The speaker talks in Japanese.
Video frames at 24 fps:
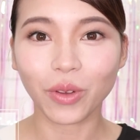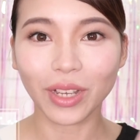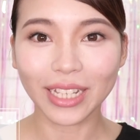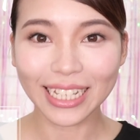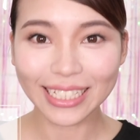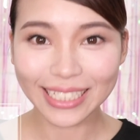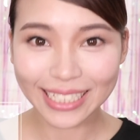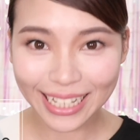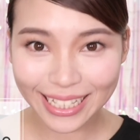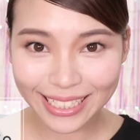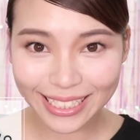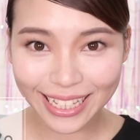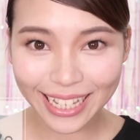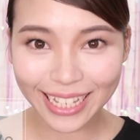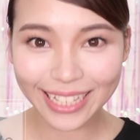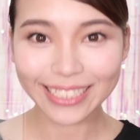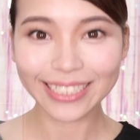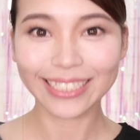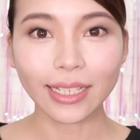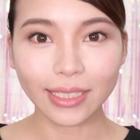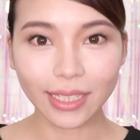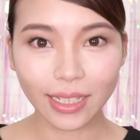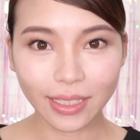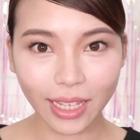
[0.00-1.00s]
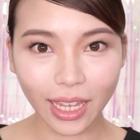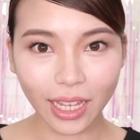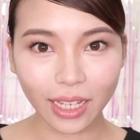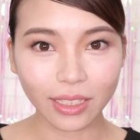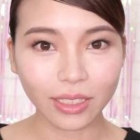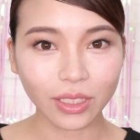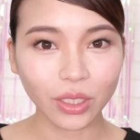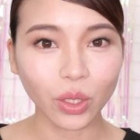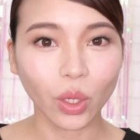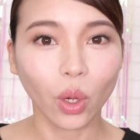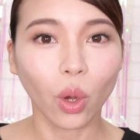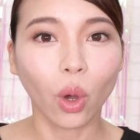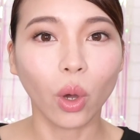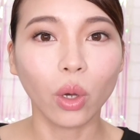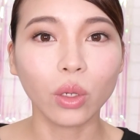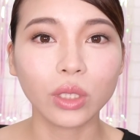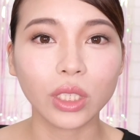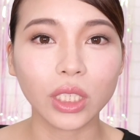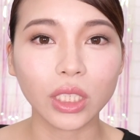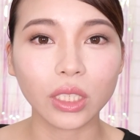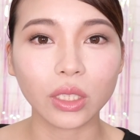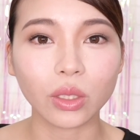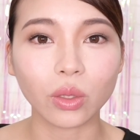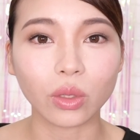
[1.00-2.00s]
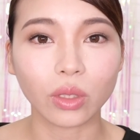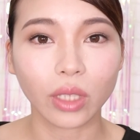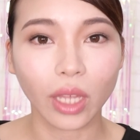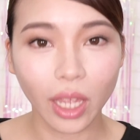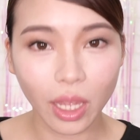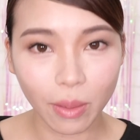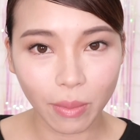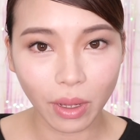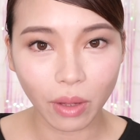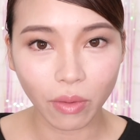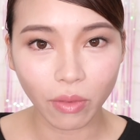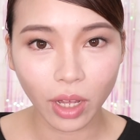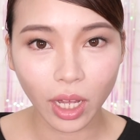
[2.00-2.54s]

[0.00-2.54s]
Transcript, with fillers: 和田さんですさて本日のテーマ